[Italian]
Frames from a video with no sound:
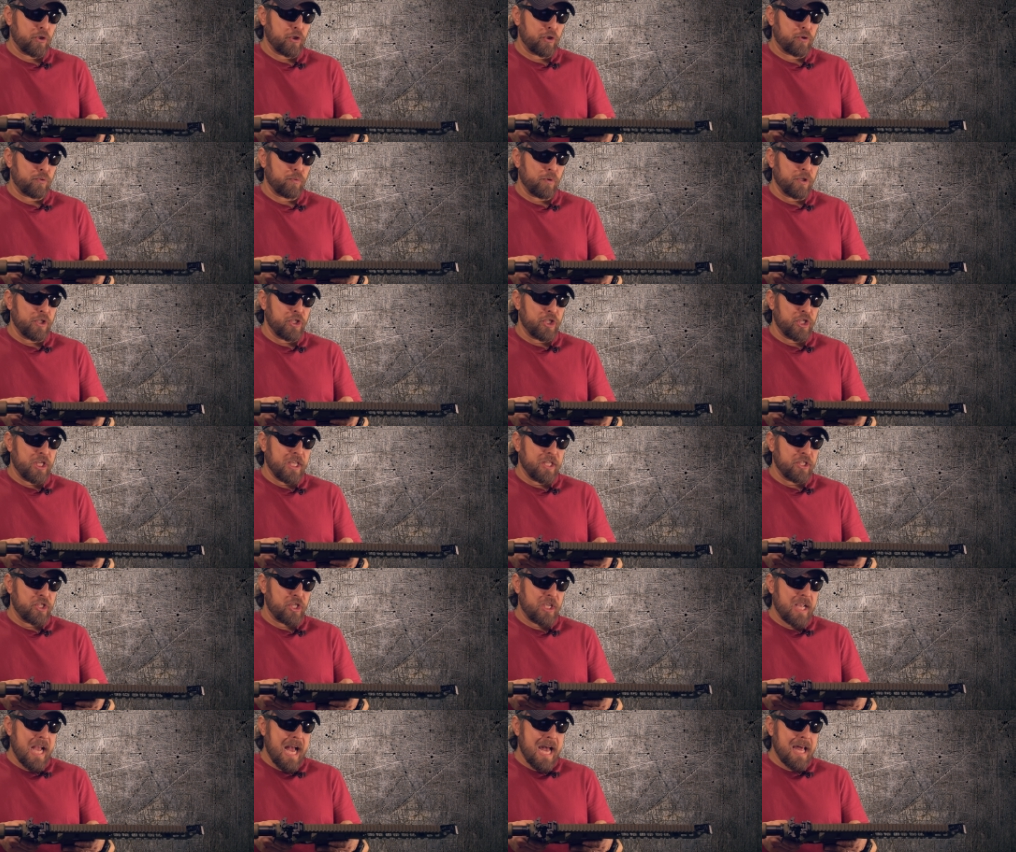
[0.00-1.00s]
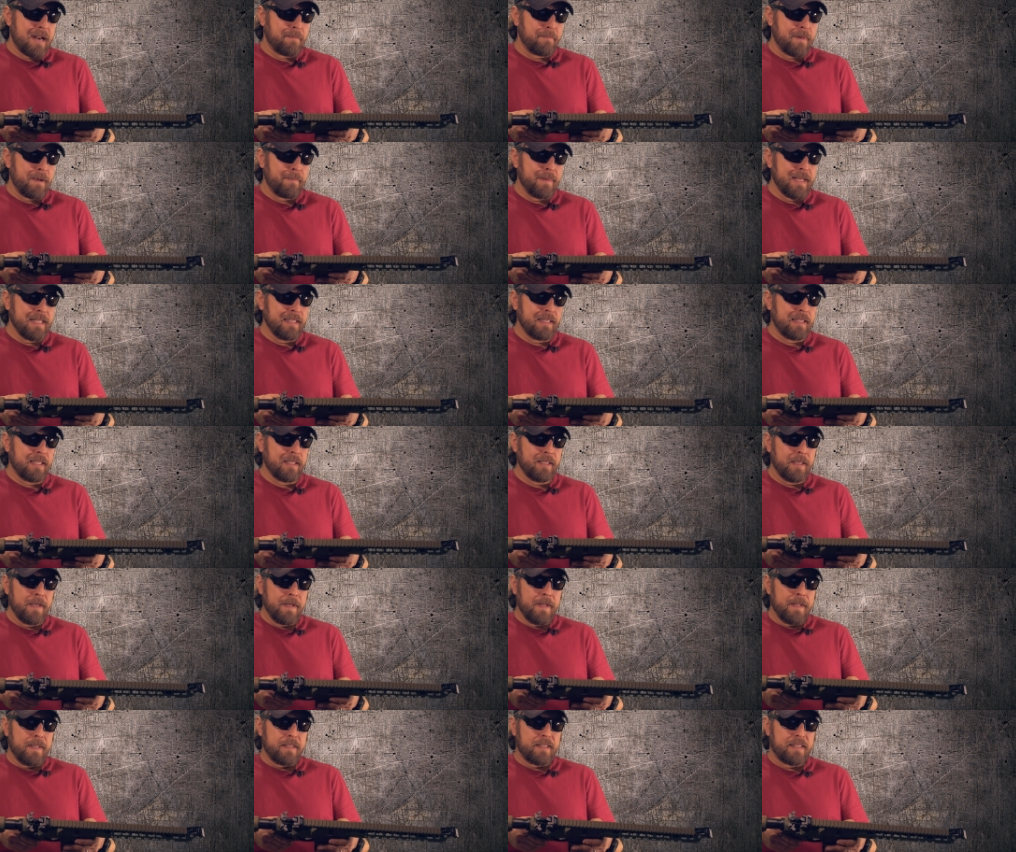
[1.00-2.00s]
i suoi GNG Armament
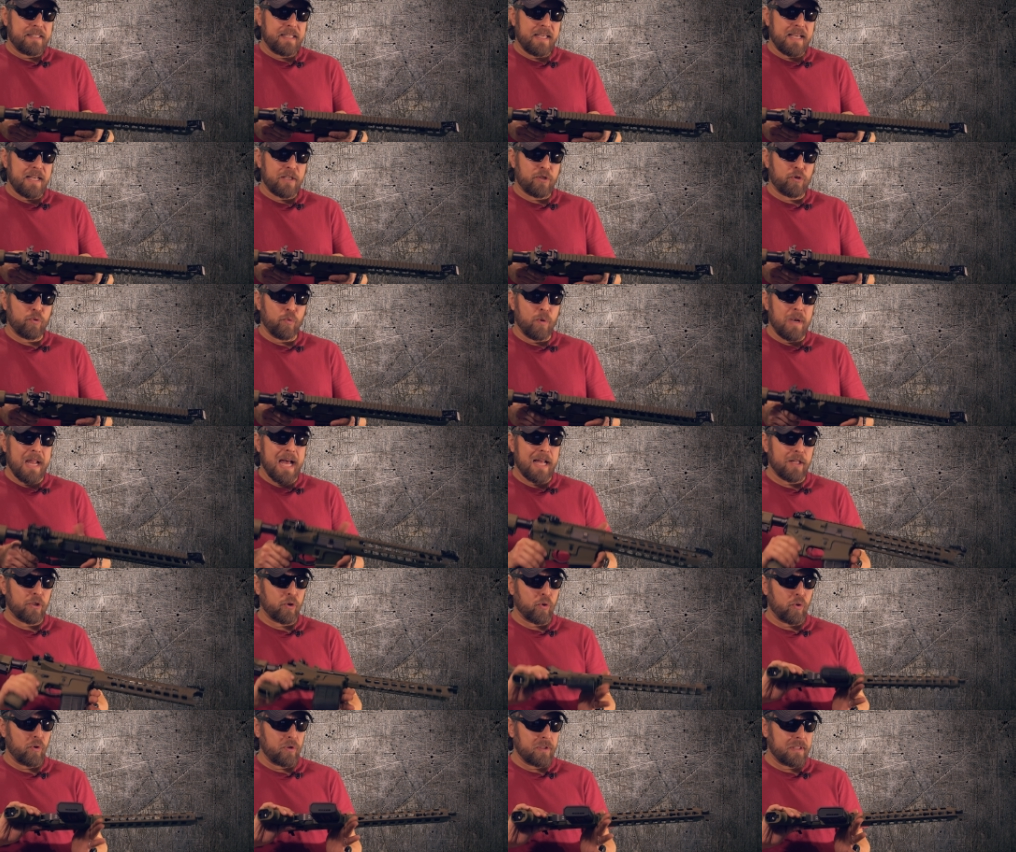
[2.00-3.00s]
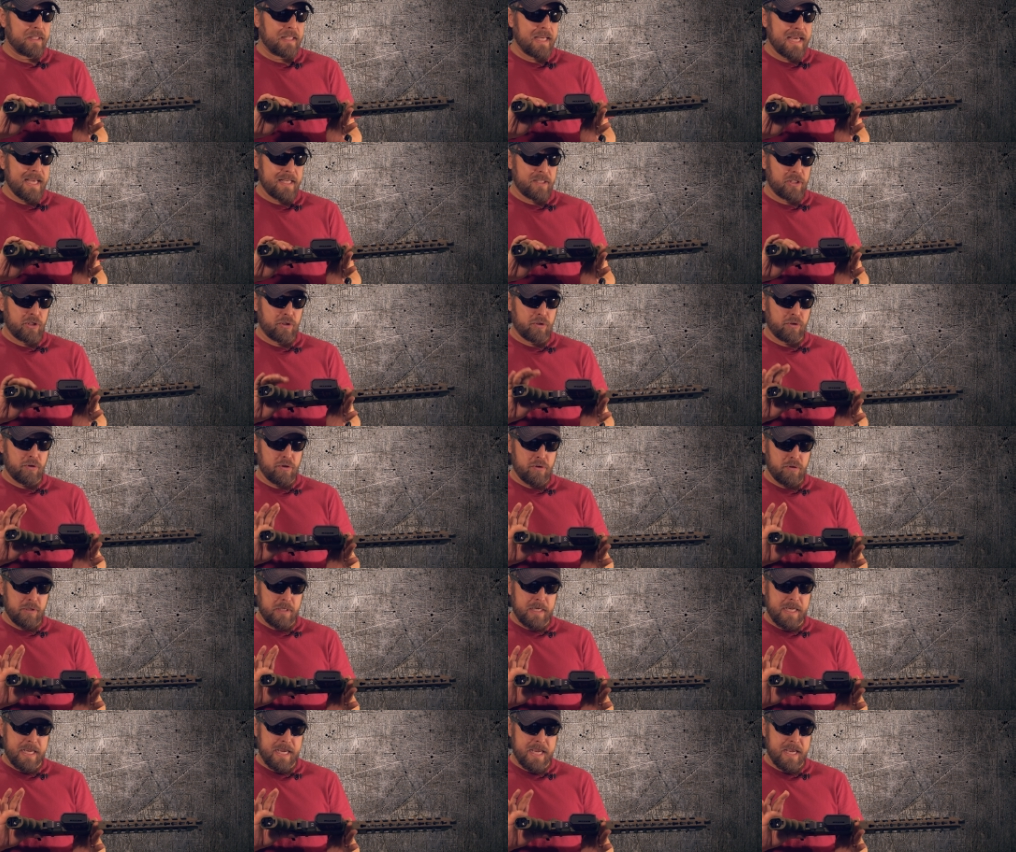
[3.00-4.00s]
sia sul lato
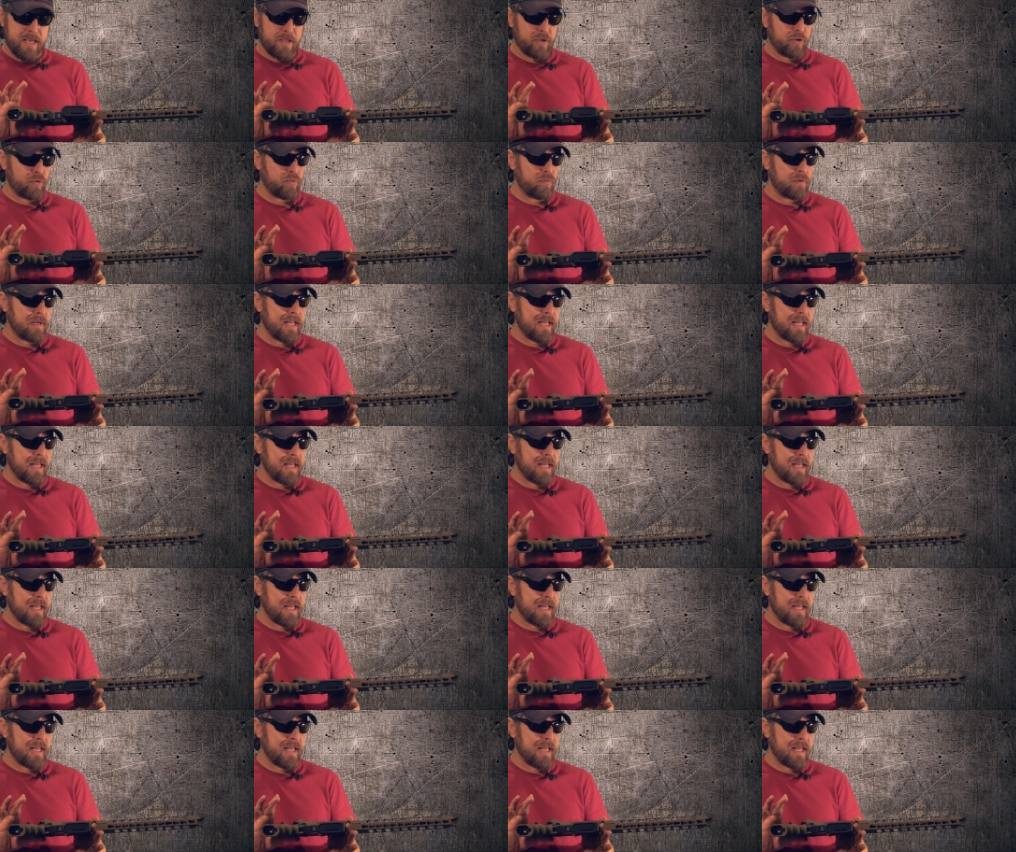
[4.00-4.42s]
destro che sul